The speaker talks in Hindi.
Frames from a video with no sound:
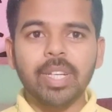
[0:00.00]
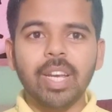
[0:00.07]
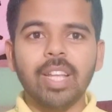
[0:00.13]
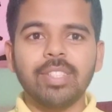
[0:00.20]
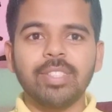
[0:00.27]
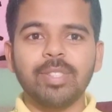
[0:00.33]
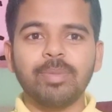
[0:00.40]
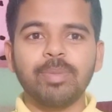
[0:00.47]

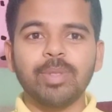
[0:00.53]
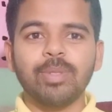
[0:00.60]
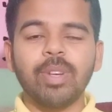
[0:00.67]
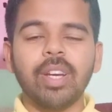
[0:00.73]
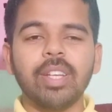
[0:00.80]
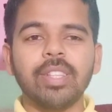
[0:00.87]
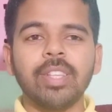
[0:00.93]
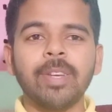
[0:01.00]
क्लासेस में
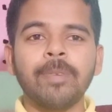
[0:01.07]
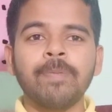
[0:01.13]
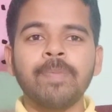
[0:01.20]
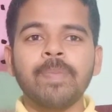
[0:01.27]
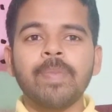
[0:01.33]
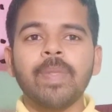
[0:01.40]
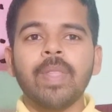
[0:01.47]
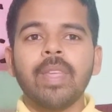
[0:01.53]
स्वागत
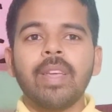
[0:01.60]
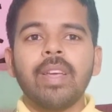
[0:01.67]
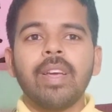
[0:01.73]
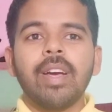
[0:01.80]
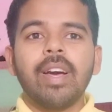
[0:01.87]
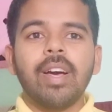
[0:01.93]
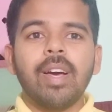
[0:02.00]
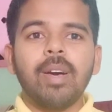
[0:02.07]

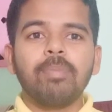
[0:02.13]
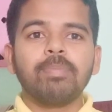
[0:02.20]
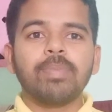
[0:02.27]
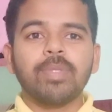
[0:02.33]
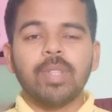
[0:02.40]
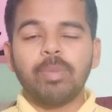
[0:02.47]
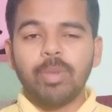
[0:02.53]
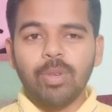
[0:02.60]
है आप
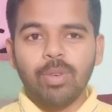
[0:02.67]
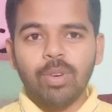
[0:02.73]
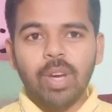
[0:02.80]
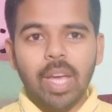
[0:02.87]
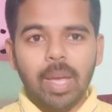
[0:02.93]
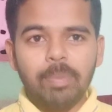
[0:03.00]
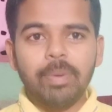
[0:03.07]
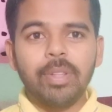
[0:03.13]
सभी को
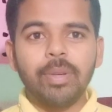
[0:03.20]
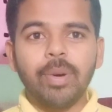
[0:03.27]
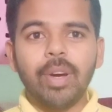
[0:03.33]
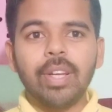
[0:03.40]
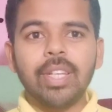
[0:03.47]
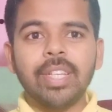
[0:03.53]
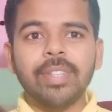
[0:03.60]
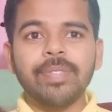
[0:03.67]
हैप्पी
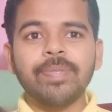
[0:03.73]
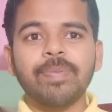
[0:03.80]
दिवाली